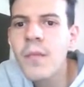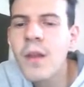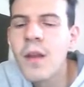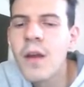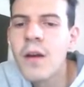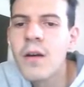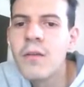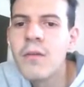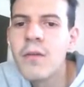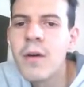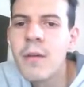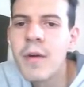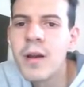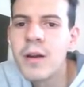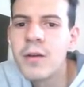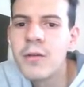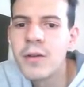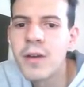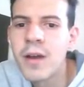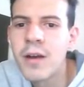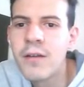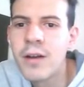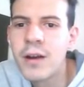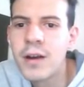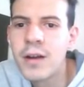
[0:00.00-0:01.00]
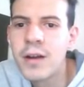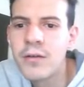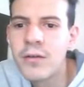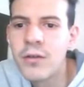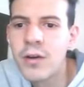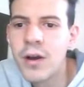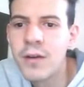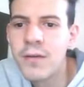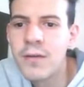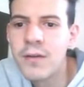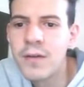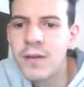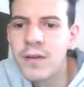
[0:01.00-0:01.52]
On va mettre le cavalier sur
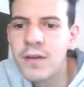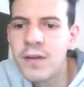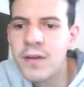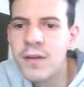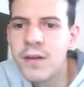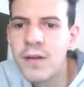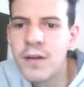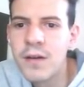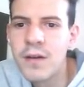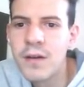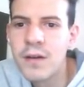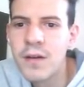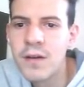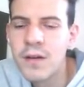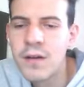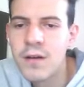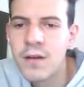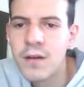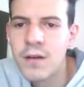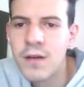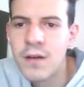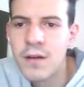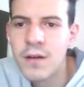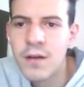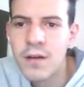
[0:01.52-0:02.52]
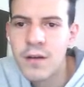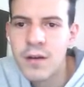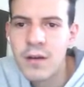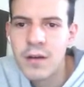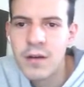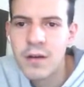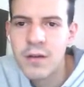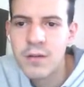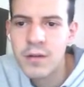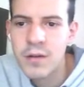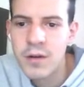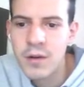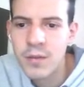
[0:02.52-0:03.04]
F6.
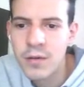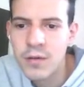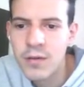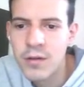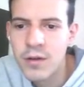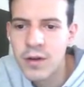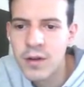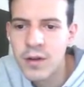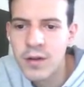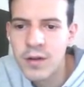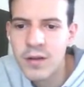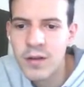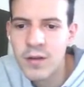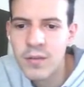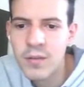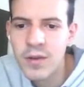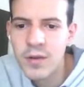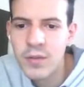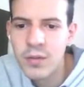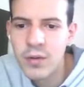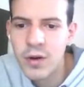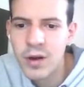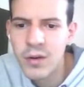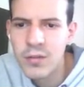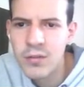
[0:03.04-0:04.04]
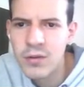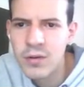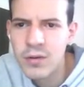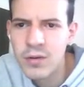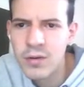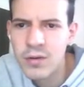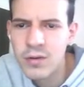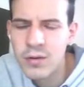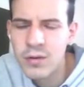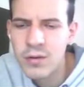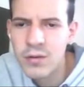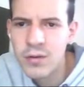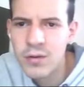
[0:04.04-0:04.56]
J'ai l'impression d'avoir des, petits problèmes
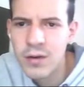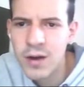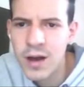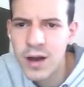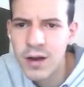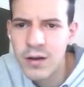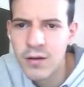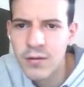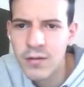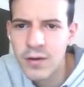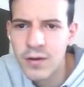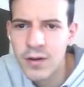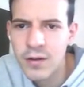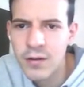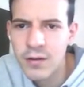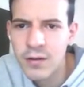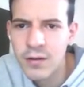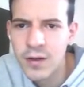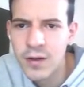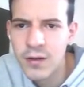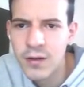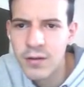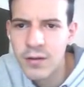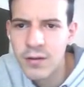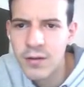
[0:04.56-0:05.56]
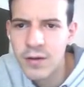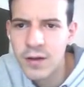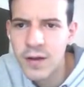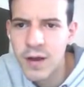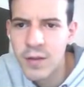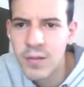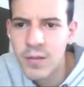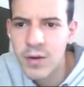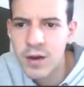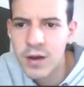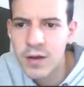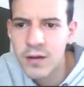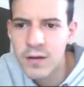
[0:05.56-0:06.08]
de, lag en fait sur cette ancienne
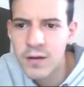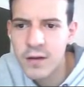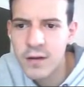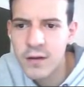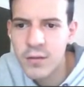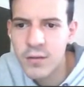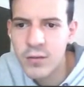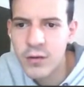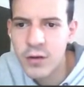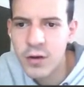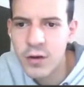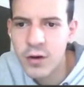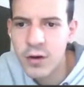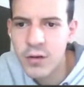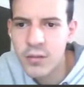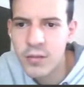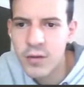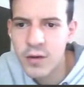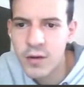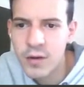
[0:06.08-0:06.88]
appelette chess.com.